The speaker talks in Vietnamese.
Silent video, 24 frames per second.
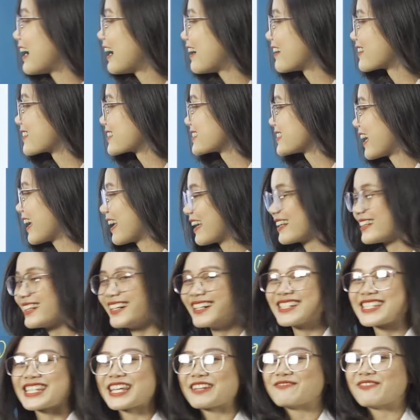ăng ten
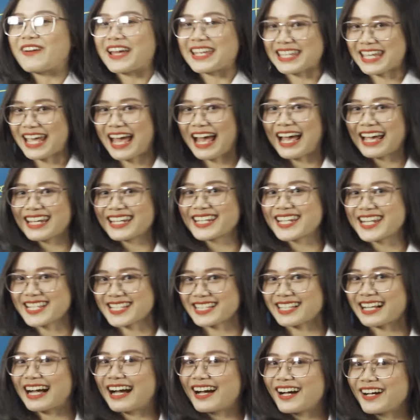ở trên mái nhà
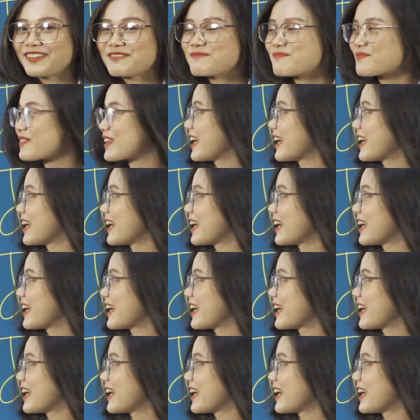Ideska.